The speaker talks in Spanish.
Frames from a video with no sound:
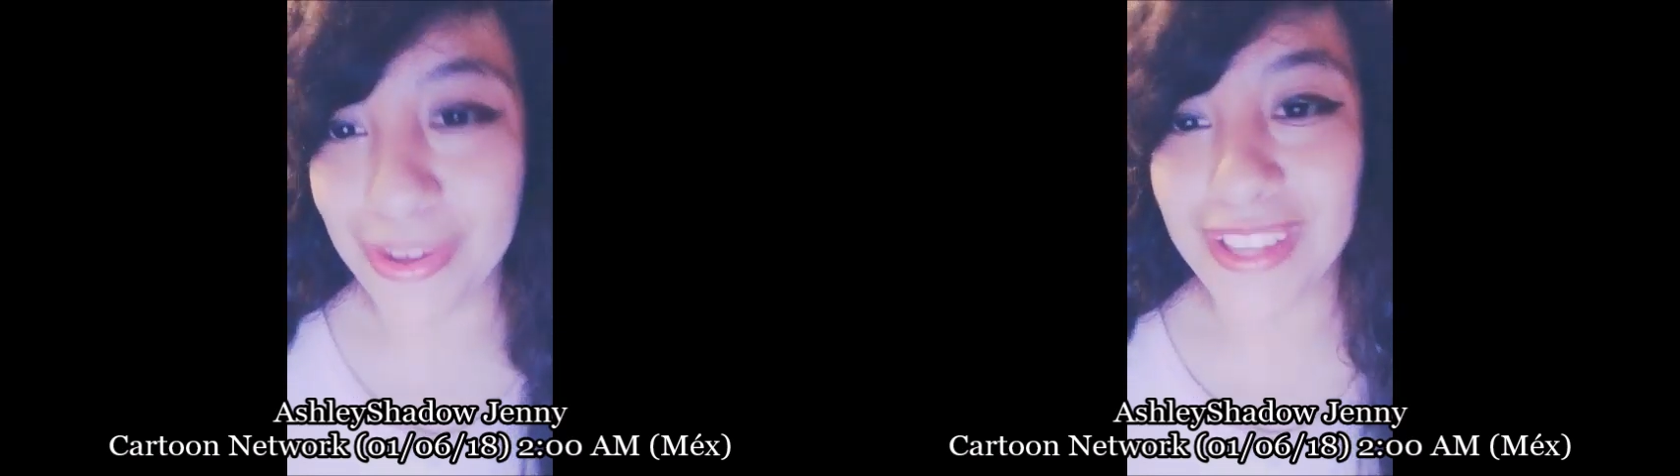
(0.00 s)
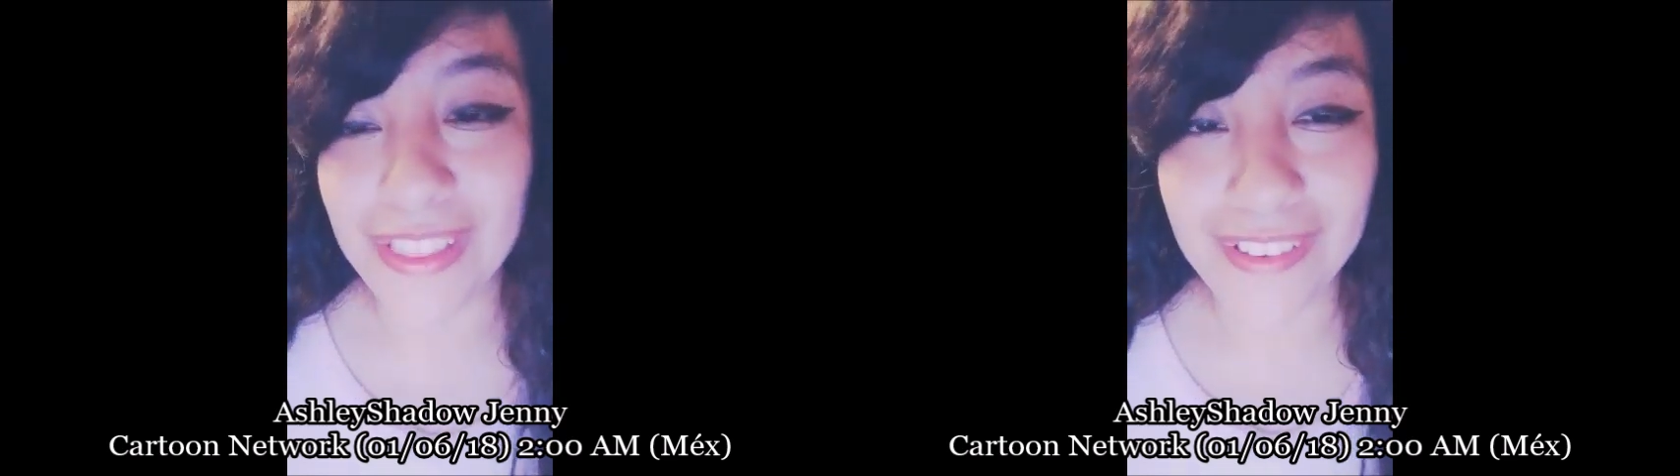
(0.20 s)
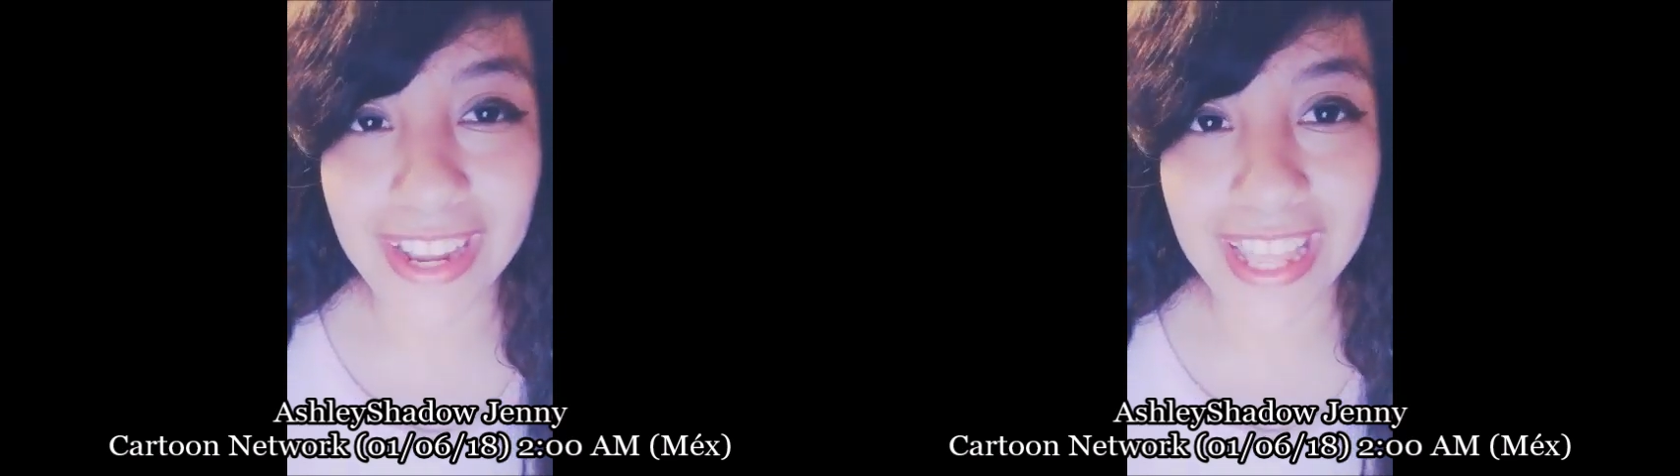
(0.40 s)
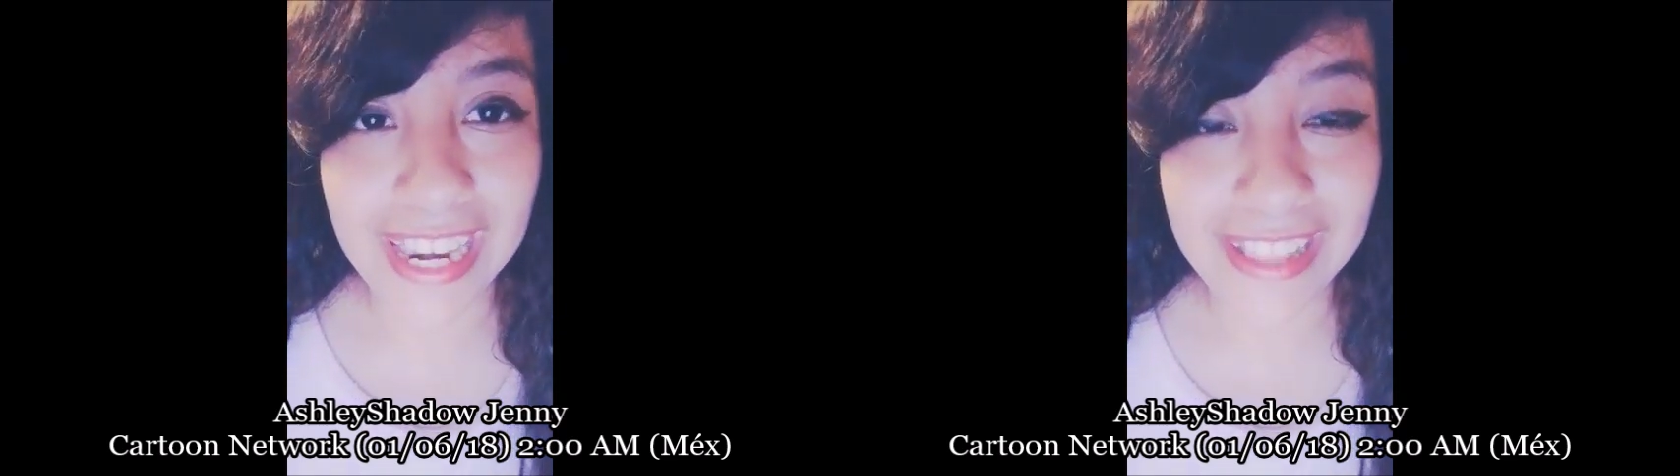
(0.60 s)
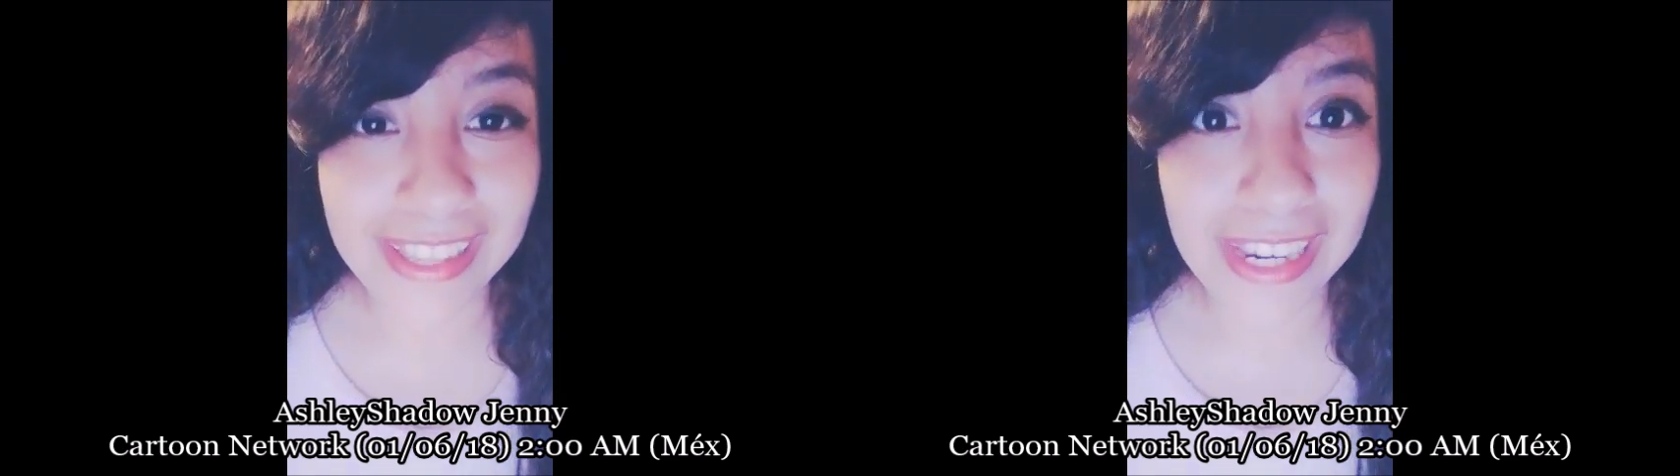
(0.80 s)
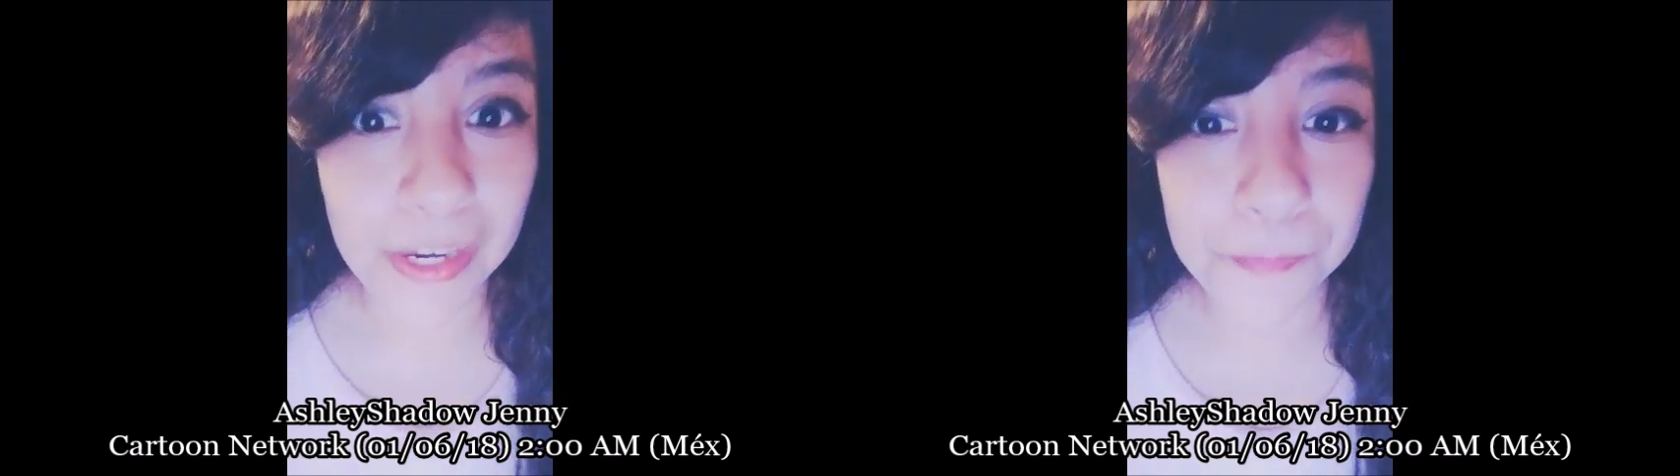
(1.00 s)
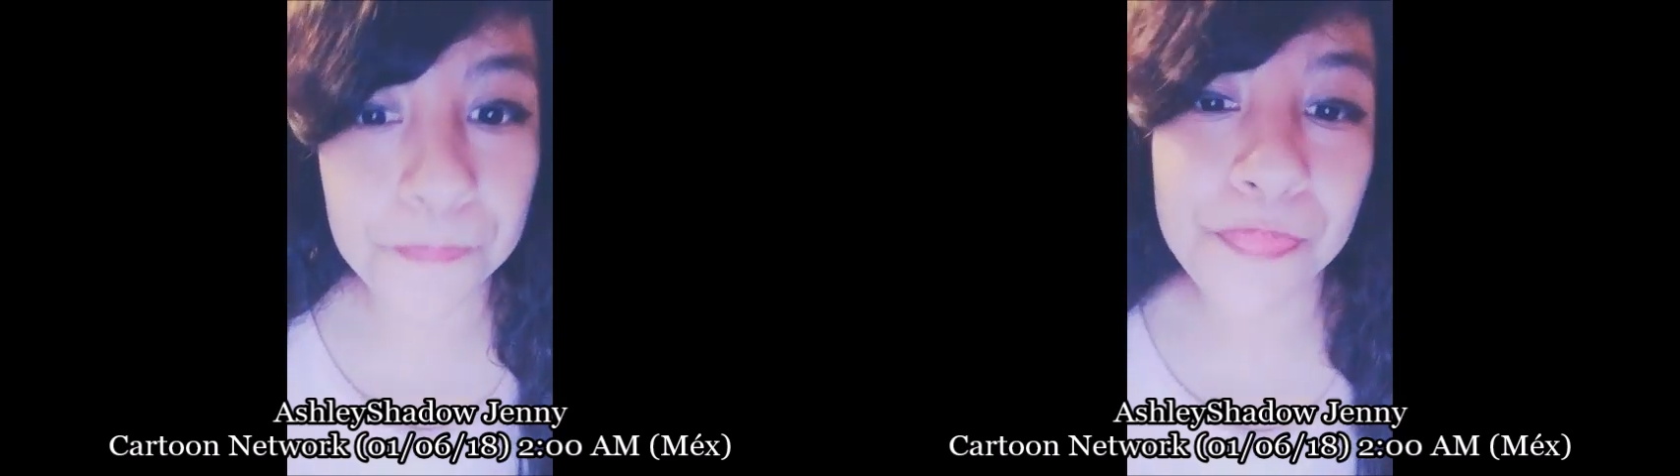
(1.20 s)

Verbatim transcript: pasando nada en la tele.